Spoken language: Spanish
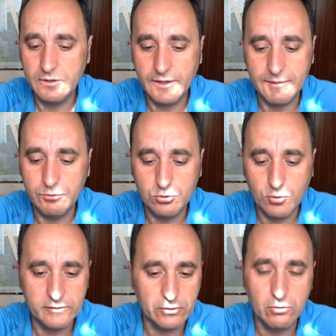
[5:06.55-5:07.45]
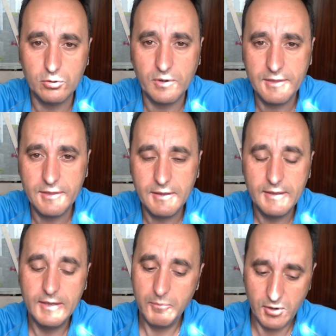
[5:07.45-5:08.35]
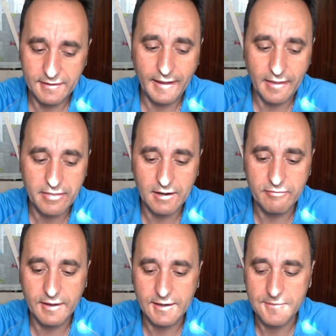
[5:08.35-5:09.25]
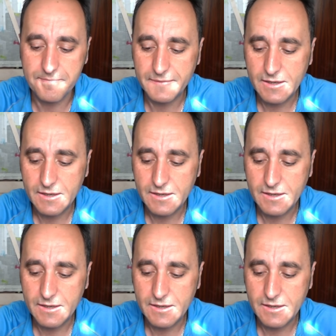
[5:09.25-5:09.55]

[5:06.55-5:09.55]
y que te puntúan según lo que tú recibes, pero hay gente que te hace la faena.